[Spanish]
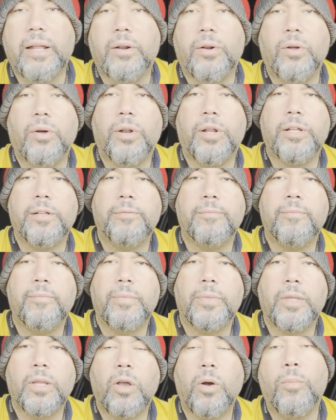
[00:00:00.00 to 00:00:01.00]
errores
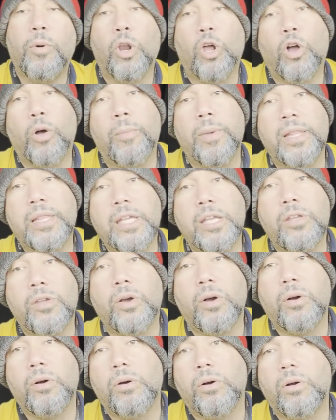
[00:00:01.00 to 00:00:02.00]
como lo cometí
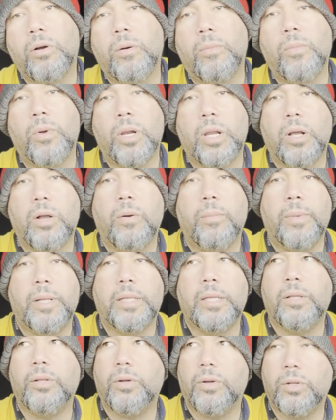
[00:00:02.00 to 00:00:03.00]
yo o como lo han
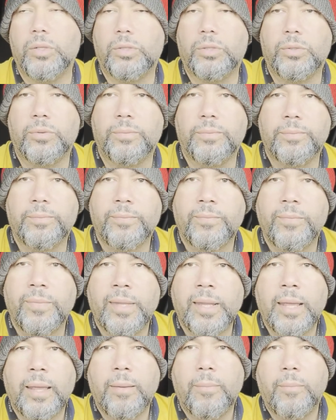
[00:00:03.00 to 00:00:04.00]
cometido otros.
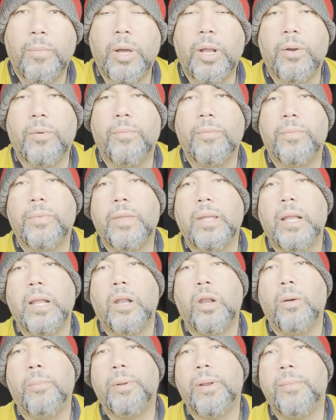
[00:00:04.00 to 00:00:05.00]
Bueno,
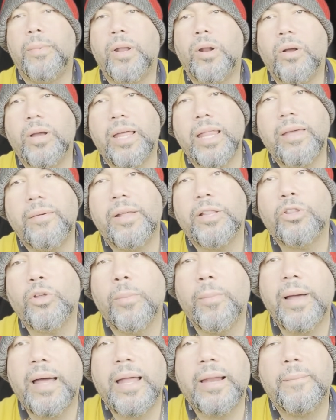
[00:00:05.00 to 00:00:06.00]
lo primero que debe
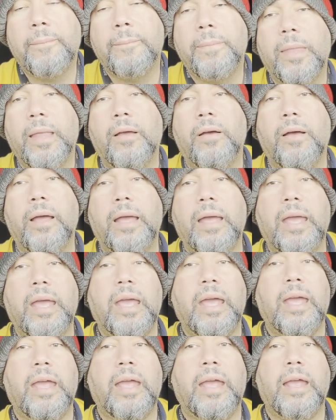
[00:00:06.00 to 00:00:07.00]
tomar
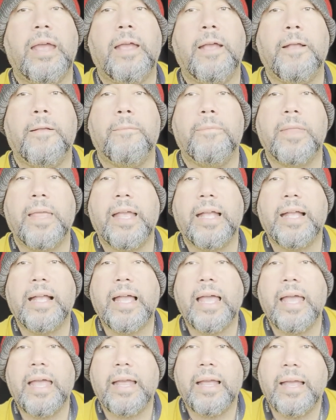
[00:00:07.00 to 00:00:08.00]
eh,
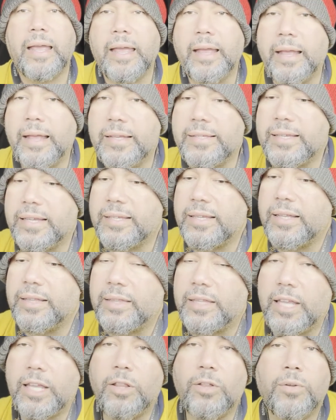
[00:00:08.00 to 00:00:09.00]
en, ese
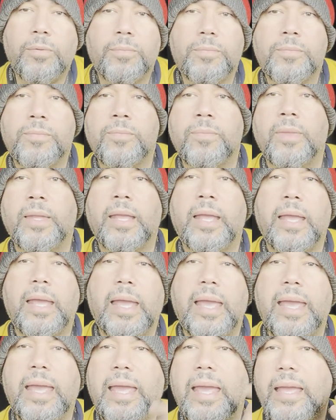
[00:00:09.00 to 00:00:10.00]
sentido
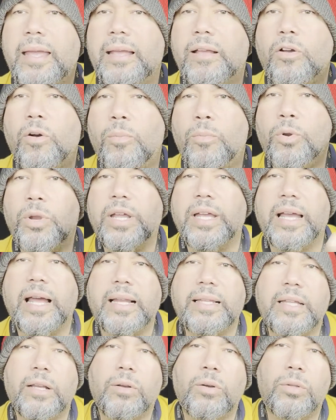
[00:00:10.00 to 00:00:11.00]
es
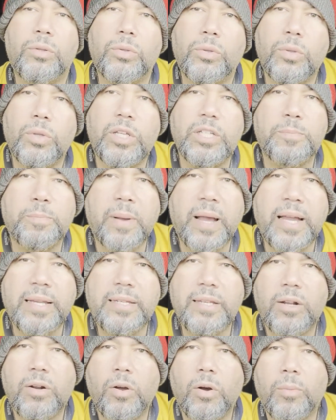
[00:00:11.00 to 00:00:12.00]
comunicarte con tu
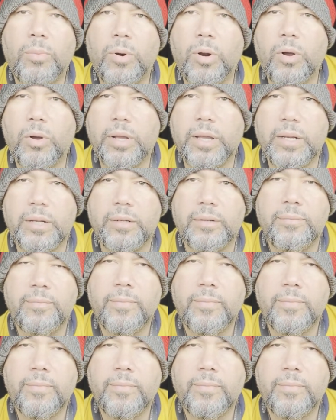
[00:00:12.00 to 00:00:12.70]
dispatcher o broker.